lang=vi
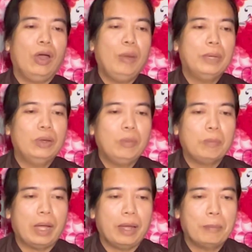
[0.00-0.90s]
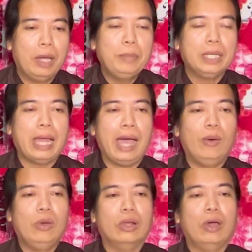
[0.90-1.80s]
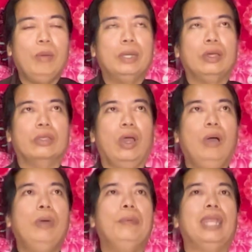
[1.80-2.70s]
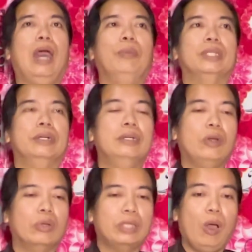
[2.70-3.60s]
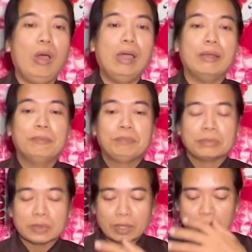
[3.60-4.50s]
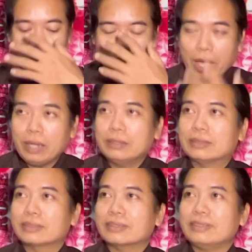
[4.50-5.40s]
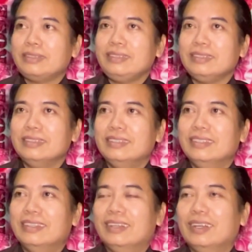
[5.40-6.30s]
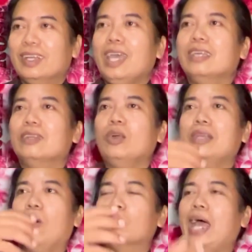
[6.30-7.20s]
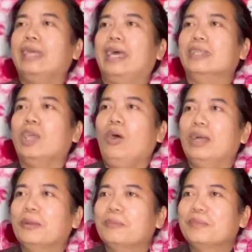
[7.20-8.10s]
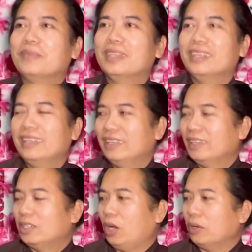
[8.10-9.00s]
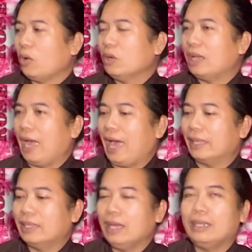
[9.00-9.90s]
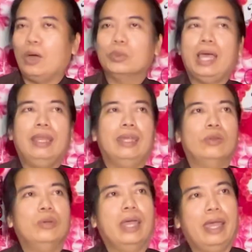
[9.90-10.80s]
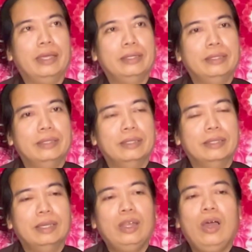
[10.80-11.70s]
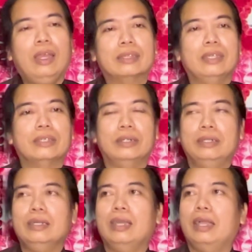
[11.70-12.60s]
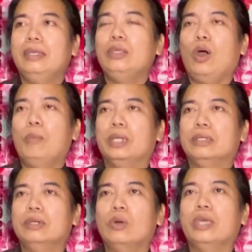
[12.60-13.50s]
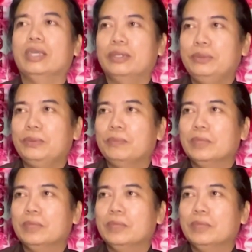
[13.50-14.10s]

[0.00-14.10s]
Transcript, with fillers: đó mình lúc mà mới biết đạo hồi đó mình hồi nhỏ mới biết đạo mình tưởng con chó nó chết cái nó đầu thai thành chó rồi con gà chết đầu thai thành con gà cái đó là tư tưởng là lý do mình chưa có nghiên cứu